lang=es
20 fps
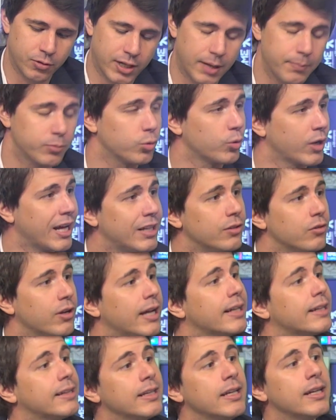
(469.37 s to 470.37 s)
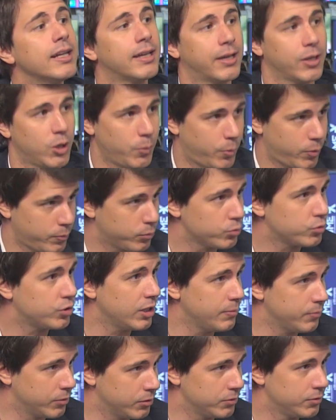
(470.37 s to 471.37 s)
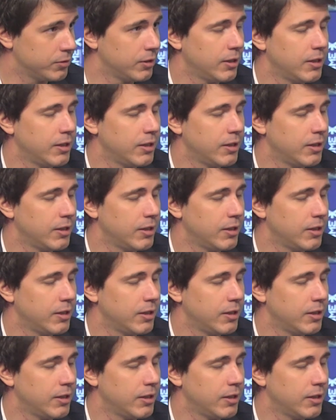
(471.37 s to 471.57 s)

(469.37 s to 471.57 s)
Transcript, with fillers: capturando las tires que nos propusimos